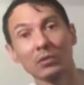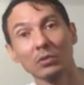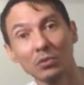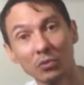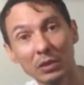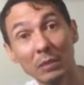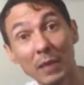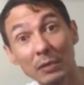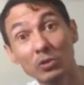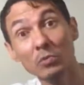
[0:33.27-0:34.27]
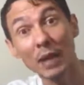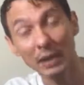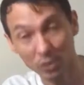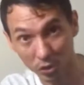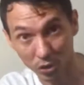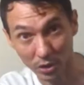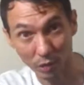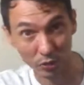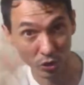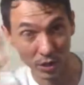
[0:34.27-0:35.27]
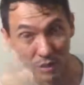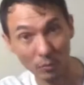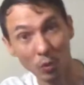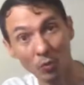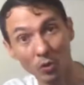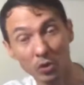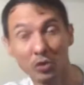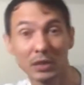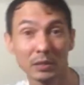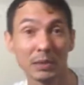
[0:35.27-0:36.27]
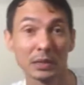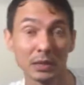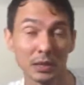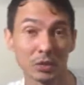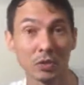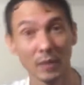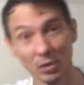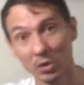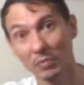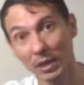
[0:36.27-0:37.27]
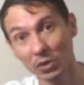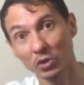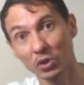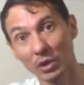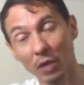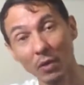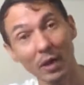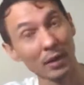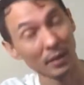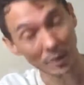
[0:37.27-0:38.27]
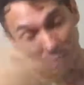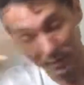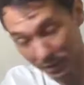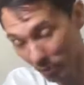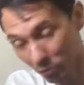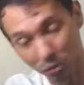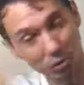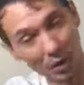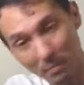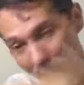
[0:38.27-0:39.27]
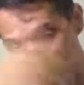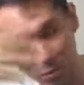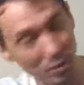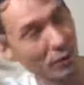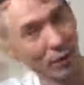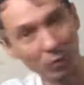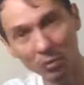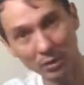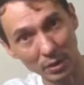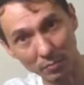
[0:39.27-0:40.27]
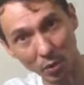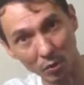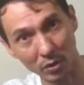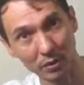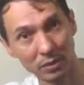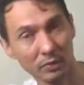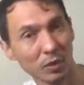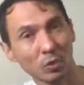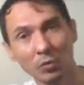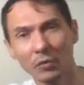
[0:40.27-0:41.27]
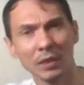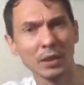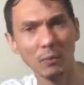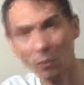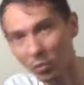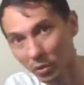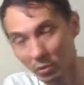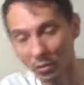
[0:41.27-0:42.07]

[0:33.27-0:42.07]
dos e-mails de marketing digital. Você já recebeu algum hoje? Eu recebi 35 e-mails de marketing digital e são só e-mails que falam coisas boas. Vai todo mundo vender muito,